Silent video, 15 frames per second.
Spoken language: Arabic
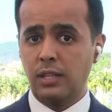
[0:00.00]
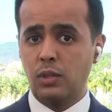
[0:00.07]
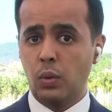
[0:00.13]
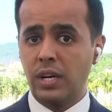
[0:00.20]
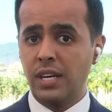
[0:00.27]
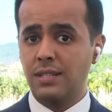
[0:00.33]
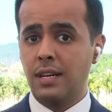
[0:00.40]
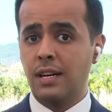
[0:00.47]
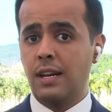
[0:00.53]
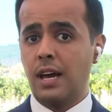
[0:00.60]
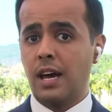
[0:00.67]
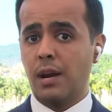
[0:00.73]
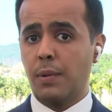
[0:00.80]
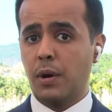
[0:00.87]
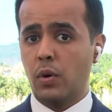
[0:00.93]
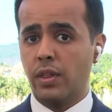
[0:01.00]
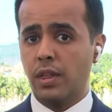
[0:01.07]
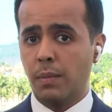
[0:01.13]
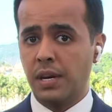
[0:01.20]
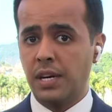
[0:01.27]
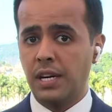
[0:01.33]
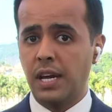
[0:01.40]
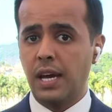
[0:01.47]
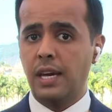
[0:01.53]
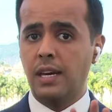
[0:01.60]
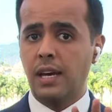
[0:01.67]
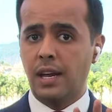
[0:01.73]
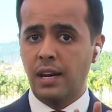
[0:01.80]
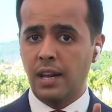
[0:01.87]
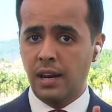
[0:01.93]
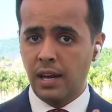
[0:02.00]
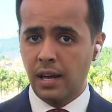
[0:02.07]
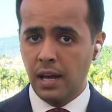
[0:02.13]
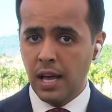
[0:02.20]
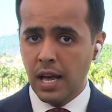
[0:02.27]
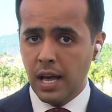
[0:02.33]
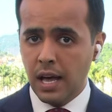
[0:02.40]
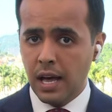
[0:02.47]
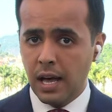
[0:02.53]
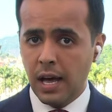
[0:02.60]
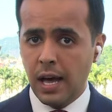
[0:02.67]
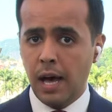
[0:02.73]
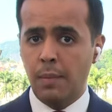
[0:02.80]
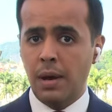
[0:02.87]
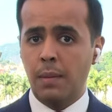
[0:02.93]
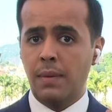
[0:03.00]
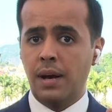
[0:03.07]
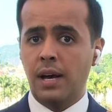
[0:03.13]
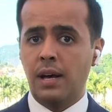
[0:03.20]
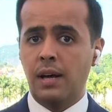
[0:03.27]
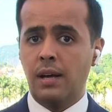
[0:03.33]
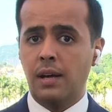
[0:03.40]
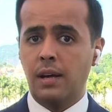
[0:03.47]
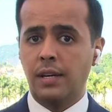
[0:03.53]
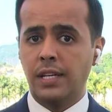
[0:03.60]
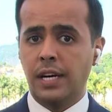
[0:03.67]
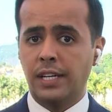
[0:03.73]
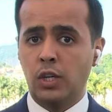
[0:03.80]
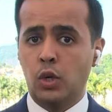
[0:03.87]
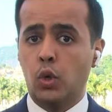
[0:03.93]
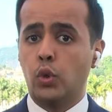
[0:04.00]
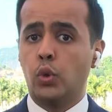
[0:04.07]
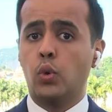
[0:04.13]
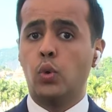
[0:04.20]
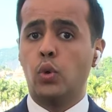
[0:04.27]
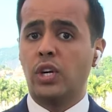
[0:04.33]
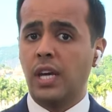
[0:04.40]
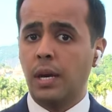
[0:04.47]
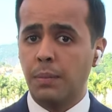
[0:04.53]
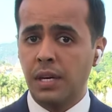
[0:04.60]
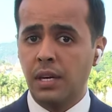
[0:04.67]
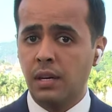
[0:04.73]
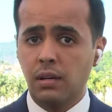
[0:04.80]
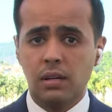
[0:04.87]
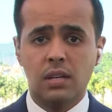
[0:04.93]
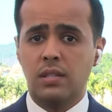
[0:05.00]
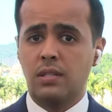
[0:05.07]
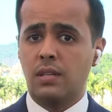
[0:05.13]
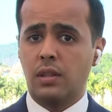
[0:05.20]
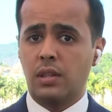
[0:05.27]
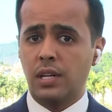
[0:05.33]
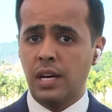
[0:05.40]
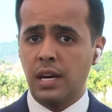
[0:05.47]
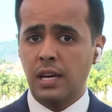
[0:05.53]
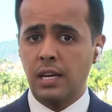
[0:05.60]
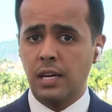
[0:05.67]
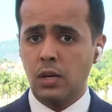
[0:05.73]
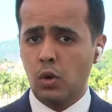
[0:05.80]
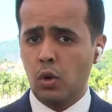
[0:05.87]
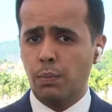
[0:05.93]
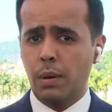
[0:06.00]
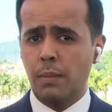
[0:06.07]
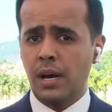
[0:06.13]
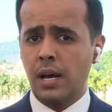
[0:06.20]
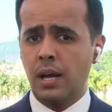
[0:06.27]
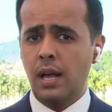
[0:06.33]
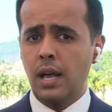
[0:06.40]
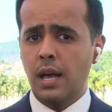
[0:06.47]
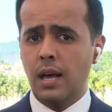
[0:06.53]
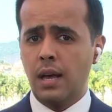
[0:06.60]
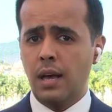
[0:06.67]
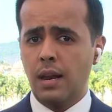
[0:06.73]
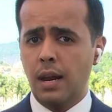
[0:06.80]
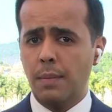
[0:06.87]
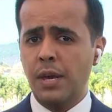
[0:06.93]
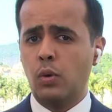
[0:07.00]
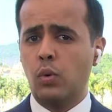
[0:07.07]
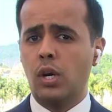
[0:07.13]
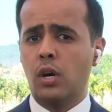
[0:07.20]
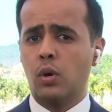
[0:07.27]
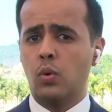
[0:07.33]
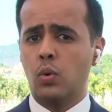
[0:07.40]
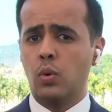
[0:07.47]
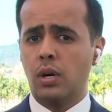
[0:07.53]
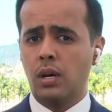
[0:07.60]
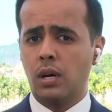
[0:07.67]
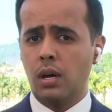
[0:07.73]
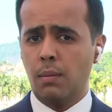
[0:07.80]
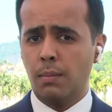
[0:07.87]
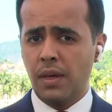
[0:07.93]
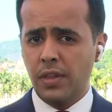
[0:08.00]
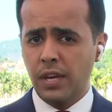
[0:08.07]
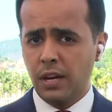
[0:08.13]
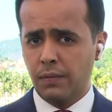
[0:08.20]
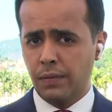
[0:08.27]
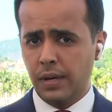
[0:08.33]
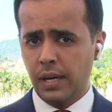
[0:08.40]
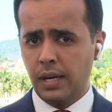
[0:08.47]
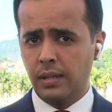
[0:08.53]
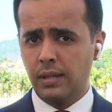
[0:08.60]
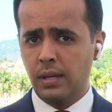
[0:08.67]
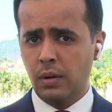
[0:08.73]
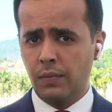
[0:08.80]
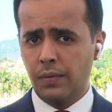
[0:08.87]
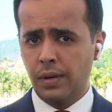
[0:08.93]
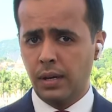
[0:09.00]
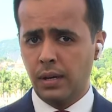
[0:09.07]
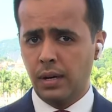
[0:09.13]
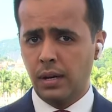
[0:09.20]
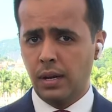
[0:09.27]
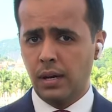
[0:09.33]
الدول يصل إلى 84 أي أننا أمام يعني حضور كبير استثنائي ربما لم يكن له مثيل في في